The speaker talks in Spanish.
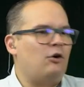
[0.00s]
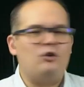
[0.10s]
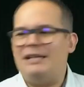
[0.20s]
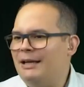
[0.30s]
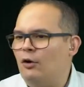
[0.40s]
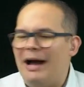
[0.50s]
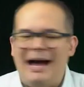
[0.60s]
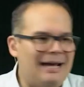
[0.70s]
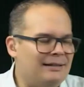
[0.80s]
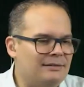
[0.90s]
cosas del
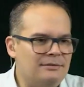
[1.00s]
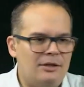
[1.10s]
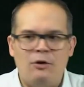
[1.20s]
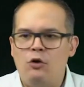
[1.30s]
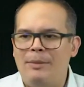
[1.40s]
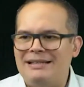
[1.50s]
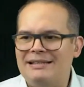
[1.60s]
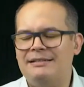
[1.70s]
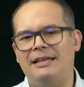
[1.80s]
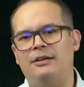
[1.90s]
hogar, lo más
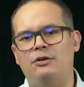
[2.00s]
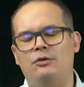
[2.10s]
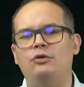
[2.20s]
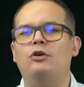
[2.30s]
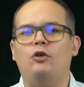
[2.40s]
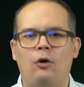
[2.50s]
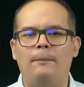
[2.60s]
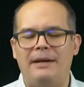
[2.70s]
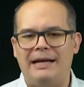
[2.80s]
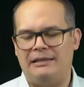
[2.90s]
sencillo, uno lo
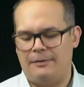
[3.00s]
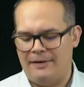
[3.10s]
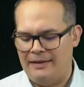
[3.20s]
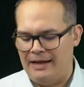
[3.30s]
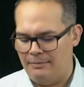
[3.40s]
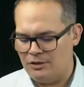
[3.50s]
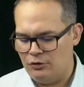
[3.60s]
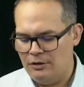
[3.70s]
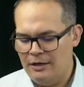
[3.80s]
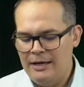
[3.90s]
compra a través de
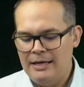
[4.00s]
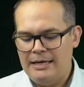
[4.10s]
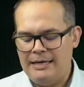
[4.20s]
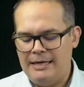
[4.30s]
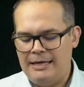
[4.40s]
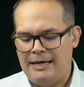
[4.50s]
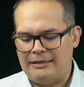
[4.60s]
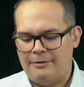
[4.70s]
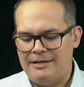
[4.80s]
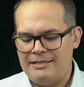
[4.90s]
Amazon y a
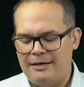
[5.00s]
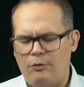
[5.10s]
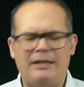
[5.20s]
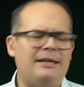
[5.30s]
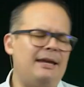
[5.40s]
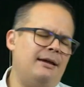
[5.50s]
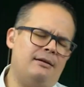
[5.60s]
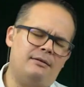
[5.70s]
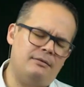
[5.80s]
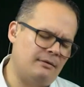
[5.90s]
través de
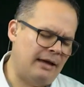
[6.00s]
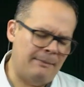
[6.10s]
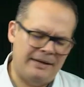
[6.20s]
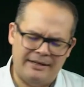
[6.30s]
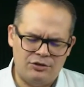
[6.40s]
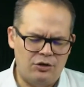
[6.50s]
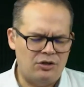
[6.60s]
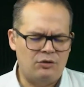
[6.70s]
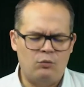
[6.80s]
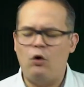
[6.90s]
cualquier
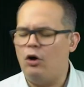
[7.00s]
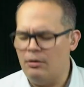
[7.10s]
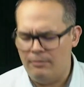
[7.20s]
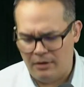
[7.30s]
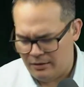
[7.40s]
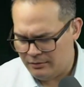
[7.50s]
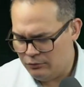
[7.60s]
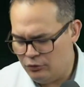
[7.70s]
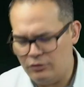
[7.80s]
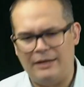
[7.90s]
aplicación, Walmart,
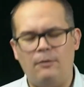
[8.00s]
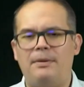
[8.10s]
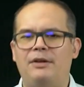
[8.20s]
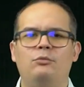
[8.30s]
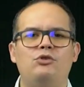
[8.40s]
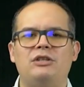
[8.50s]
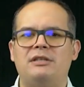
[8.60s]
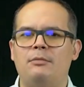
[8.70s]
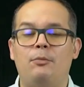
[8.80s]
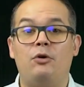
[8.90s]
uno está comprando muchísimo